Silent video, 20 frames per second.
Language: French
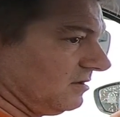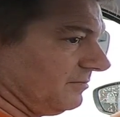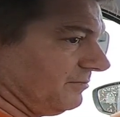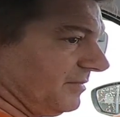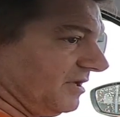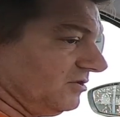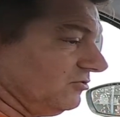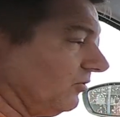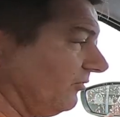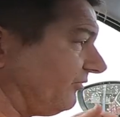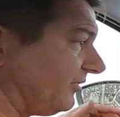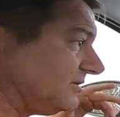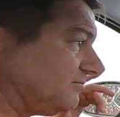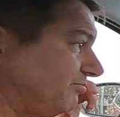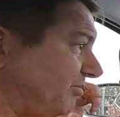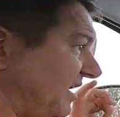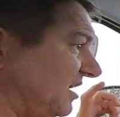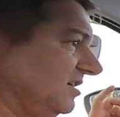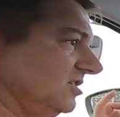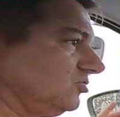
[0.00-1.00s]
Mais ne faites
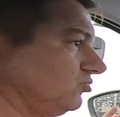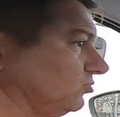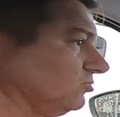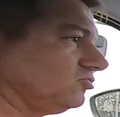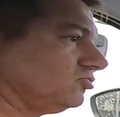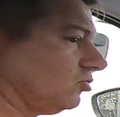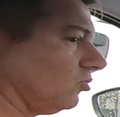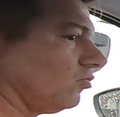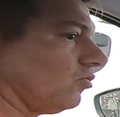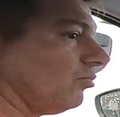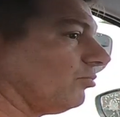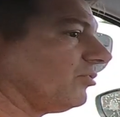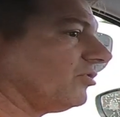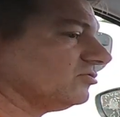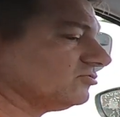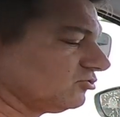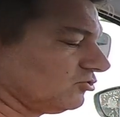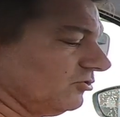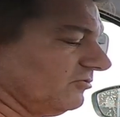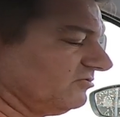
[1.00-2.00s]
pas les choses sans
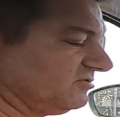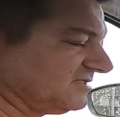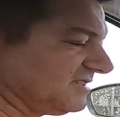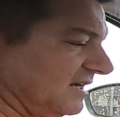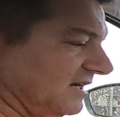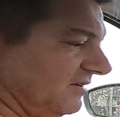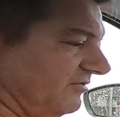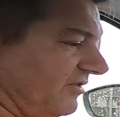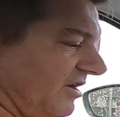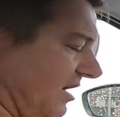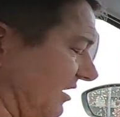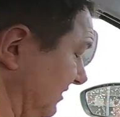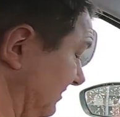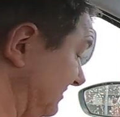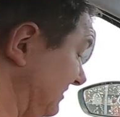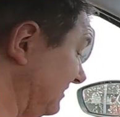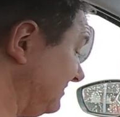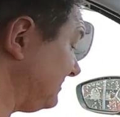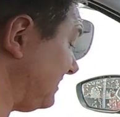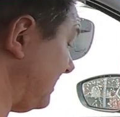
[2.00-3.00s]
comprendre ce que vous allez faire.
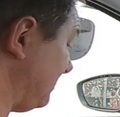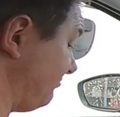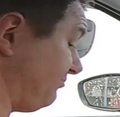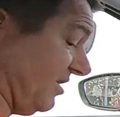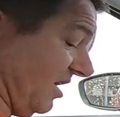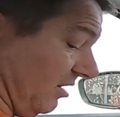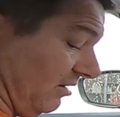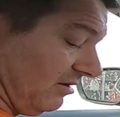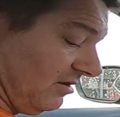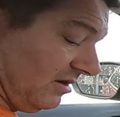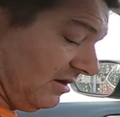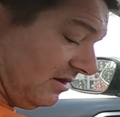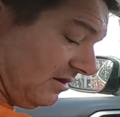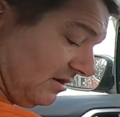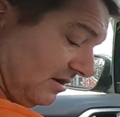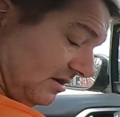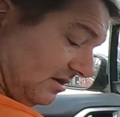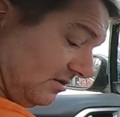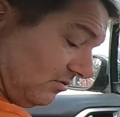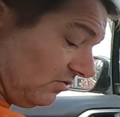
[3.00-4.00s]
C'est ça le pire.
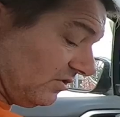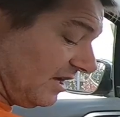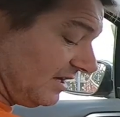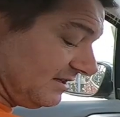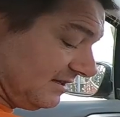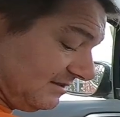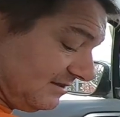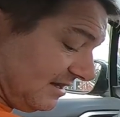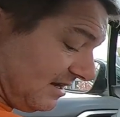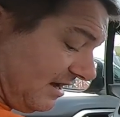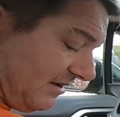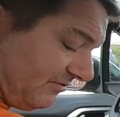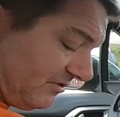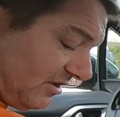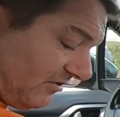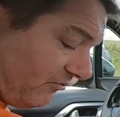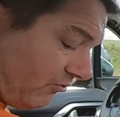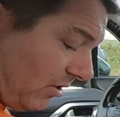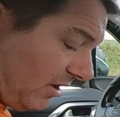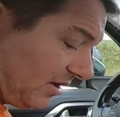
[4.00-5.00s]
On a des élèves,
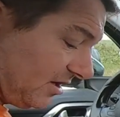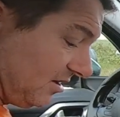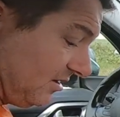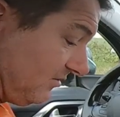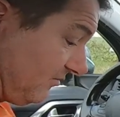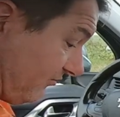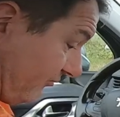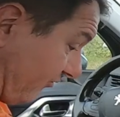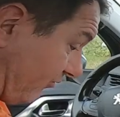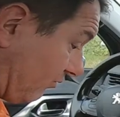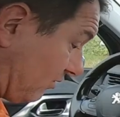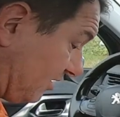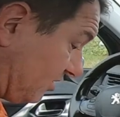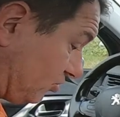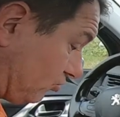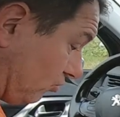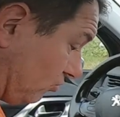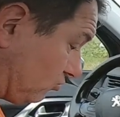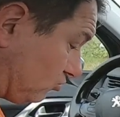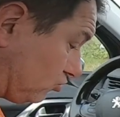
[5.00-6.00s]
des fois, qui font les
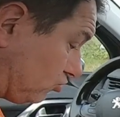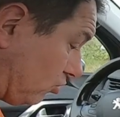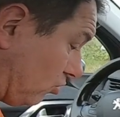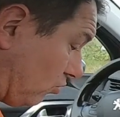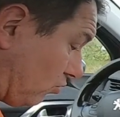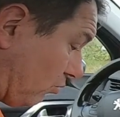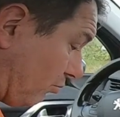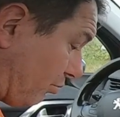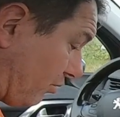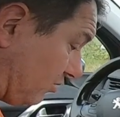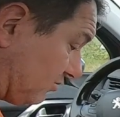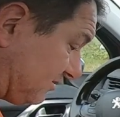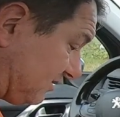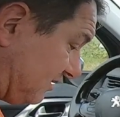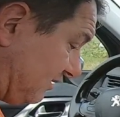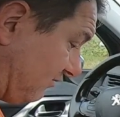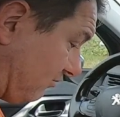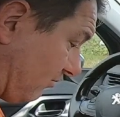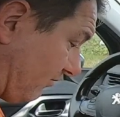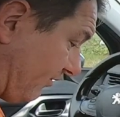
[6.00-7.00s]
choses sans comprendre ce
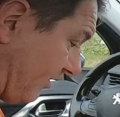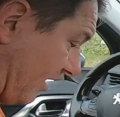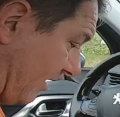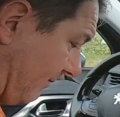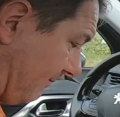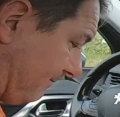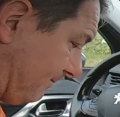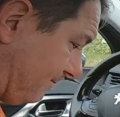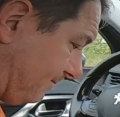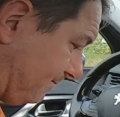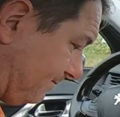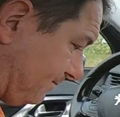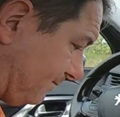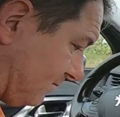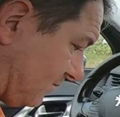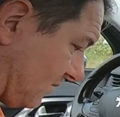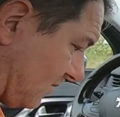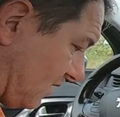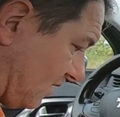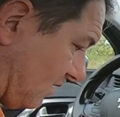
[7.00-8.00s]
qu'ils vont faire.
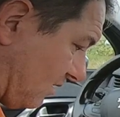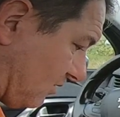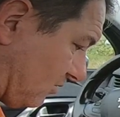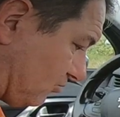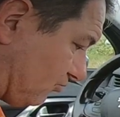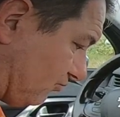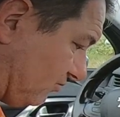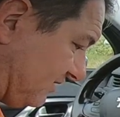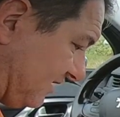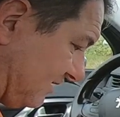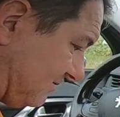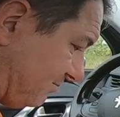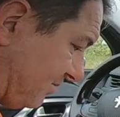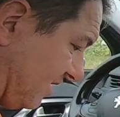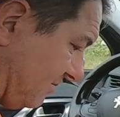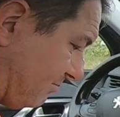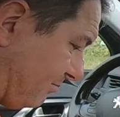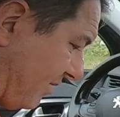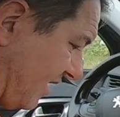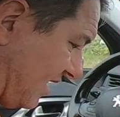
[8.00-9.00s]
Alors, je vous
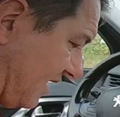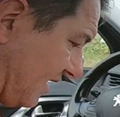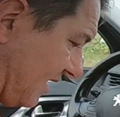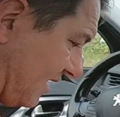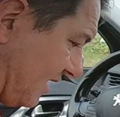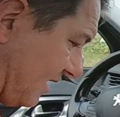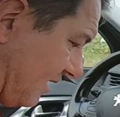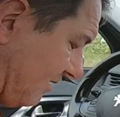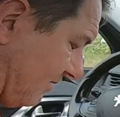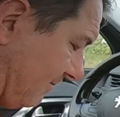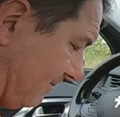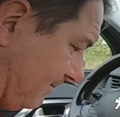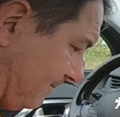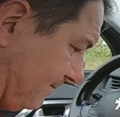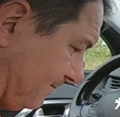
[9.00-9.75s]
explique pas la galère. Hein.